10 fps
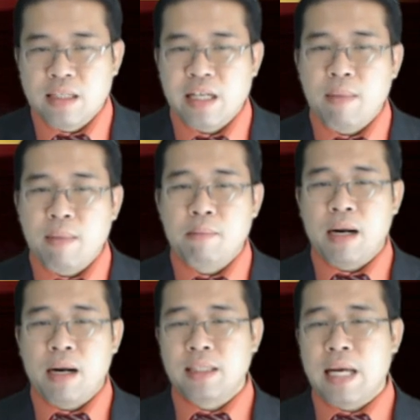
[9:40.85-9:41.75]
ชาวบ้าน
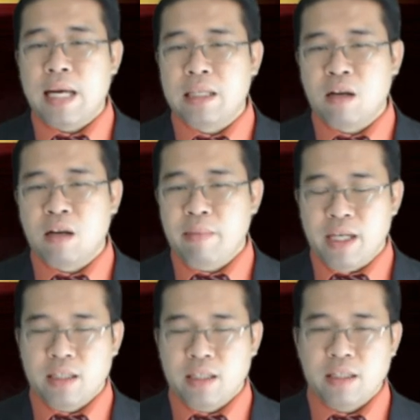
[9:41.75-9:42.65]
บางระจันก็มี
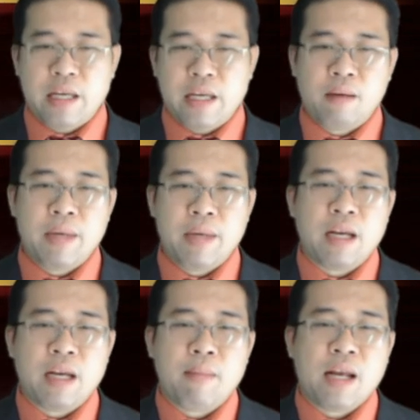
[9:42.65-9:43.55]
ชื่อเสียงเป็นอ
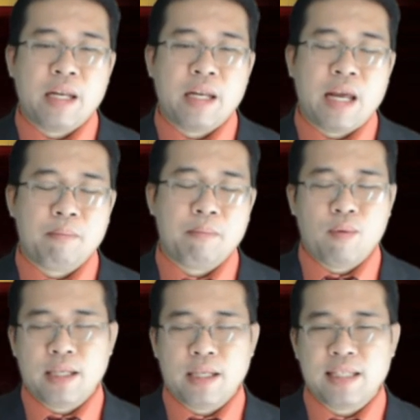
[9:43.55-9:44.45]
ย่างมากในทางป
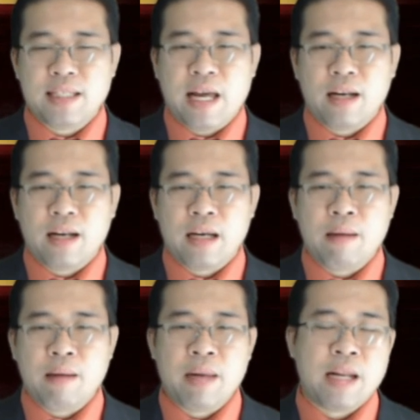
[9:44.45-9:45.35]
ระวัติศาสตร์นะค
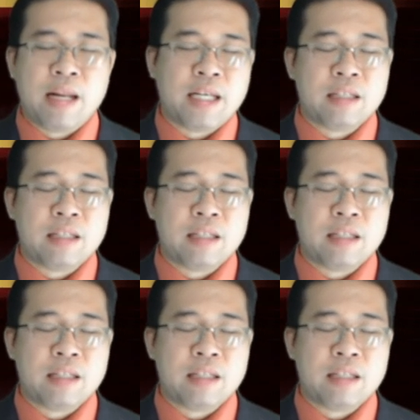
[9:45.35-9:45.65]
รับ และใน